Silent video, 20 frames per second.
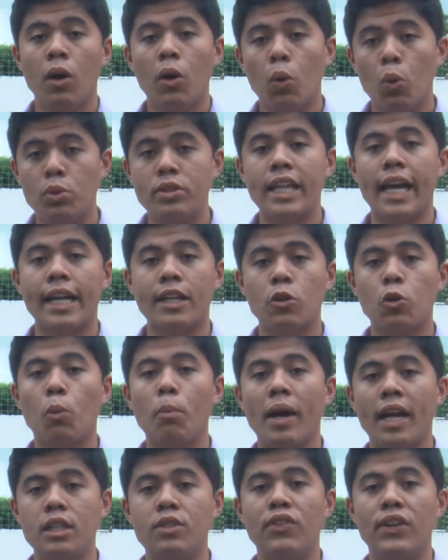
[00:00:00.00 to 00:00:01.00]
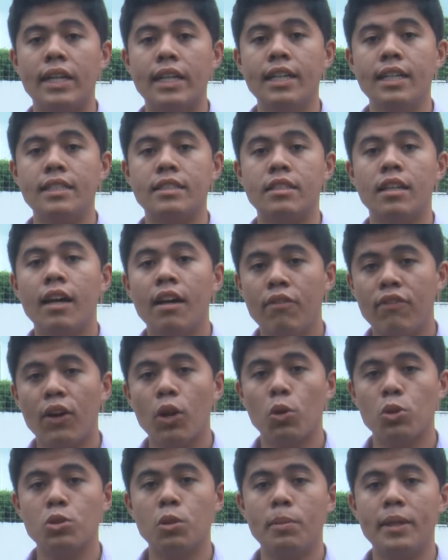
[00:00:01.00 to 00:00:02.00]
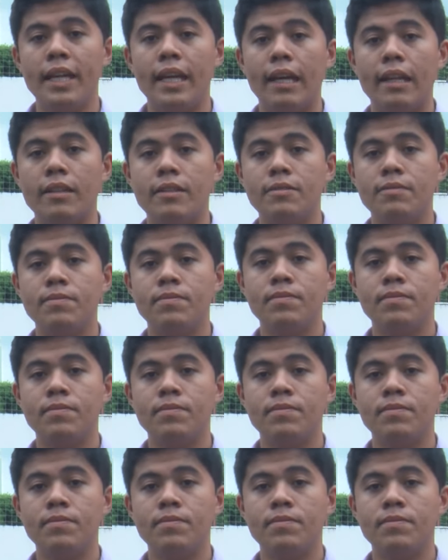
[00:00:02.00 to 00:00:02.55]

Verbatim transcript: O técnico Márcio Fernandes falou sobre ele.